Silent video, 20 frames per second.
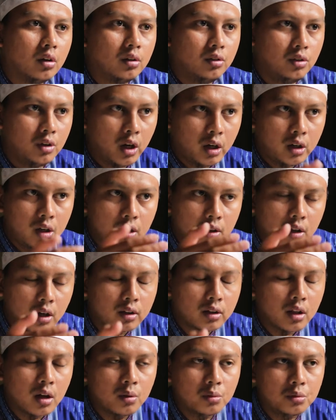Jika dia
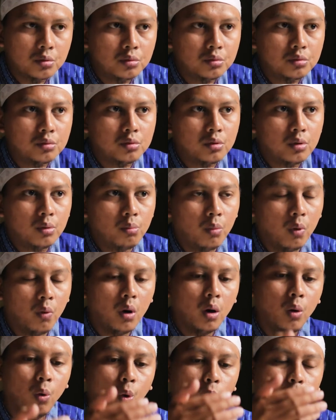tak tahu
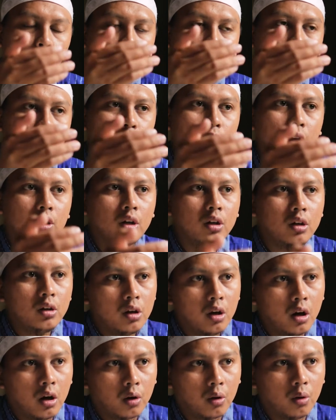bahwa hukum perbuatan
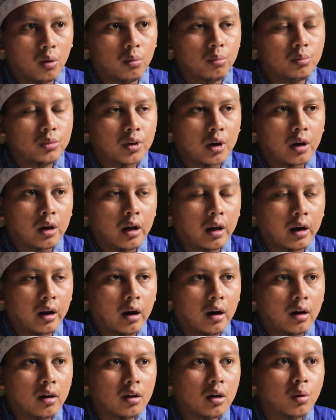ini haram,
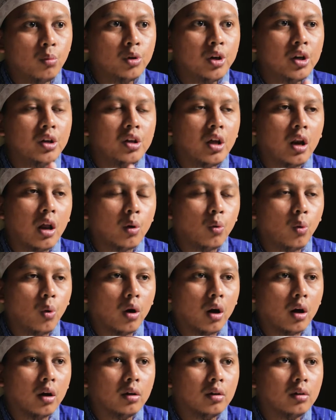terlarang, kemudian dia
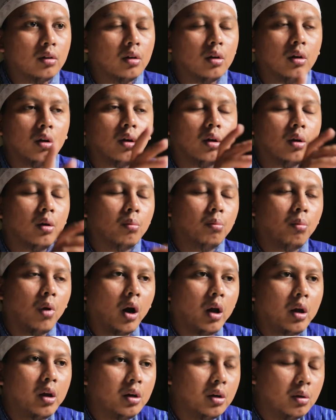lakukan,
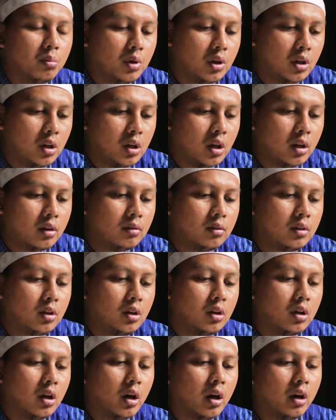maka yang demikian
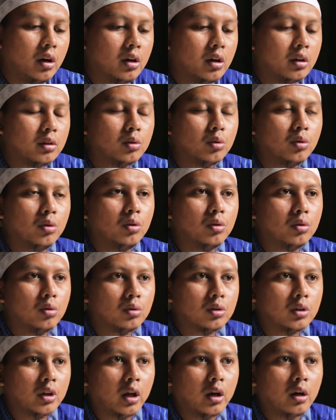tidak ada
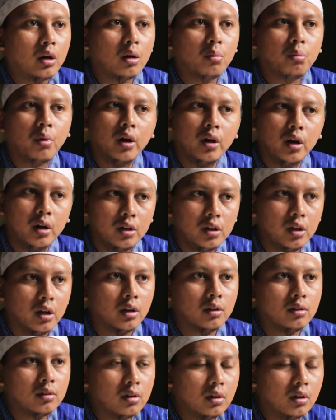tuntutan kepada
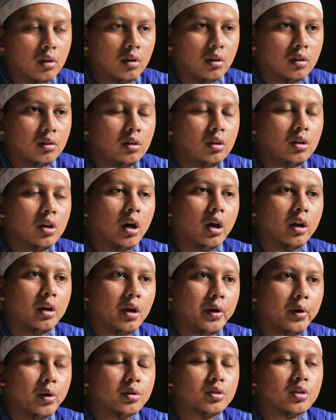dia. Tidak
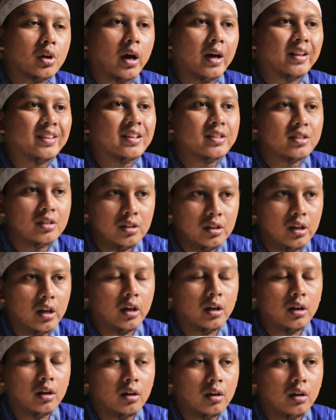ada dosa atas
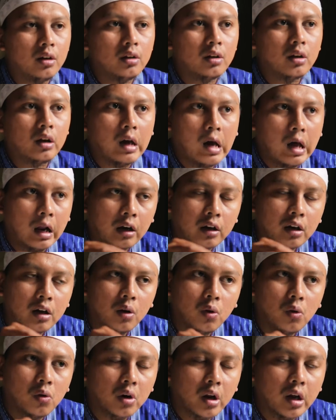dia.
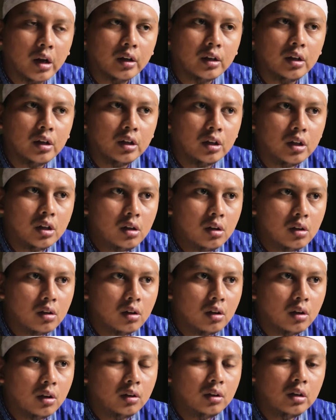Karena orang ini
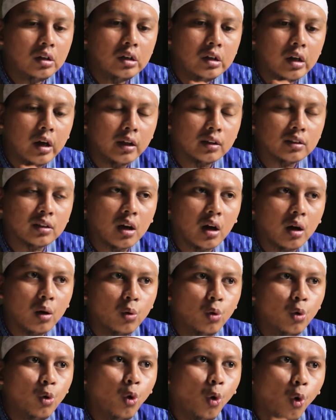tidak
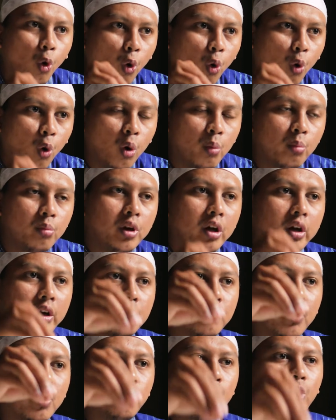tahu hukum
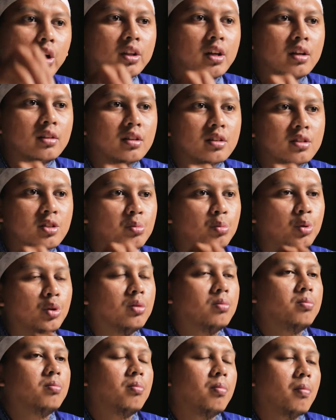dari perbuatan tersebut.